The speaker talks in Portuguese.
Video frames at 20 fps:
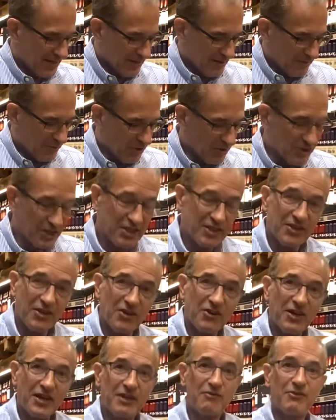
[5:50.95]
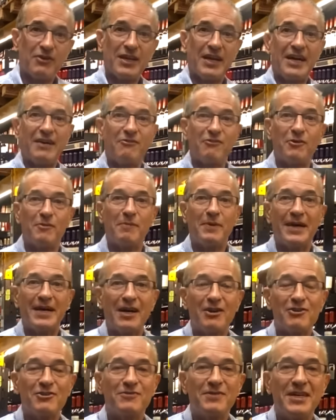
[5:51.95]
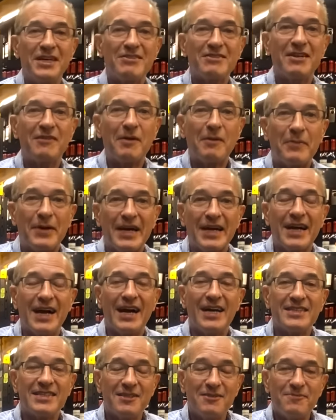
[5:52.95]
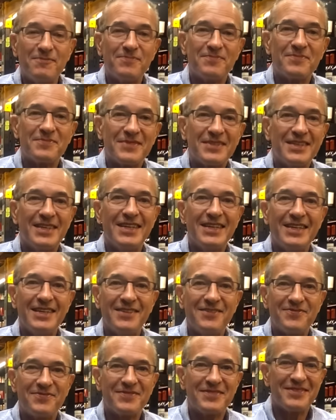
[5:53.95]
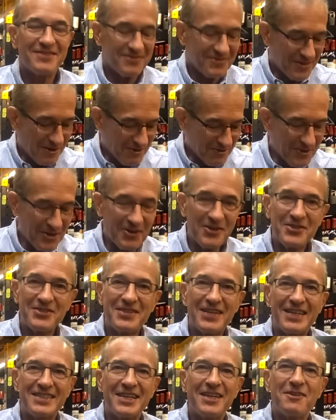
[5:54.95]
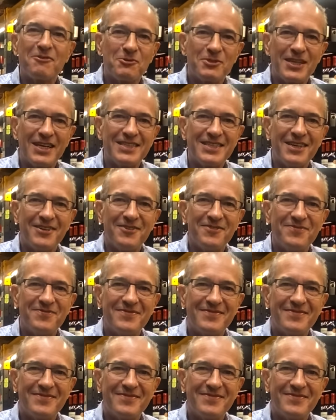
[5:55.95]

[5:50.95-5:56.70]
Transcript: Bom, gente, então agora eu vou lá, vou pagar os vinhos, levar para casa e vamos ver o resultado da degustação.